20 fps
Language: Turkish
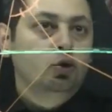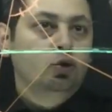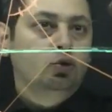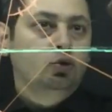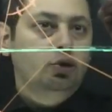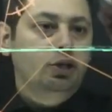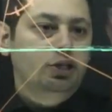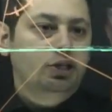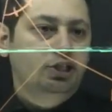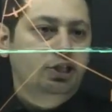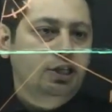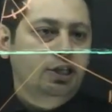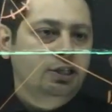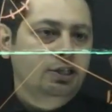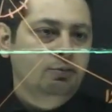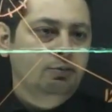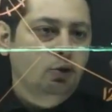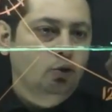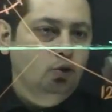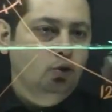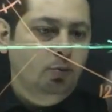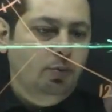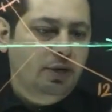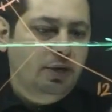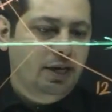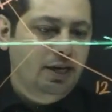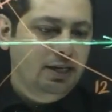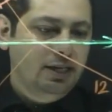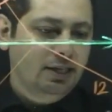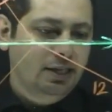Şurayı çektiğimde şu
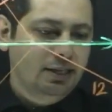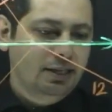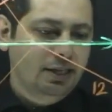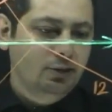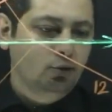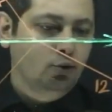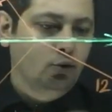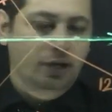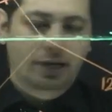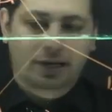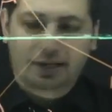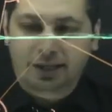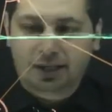paralelliklerden dolayı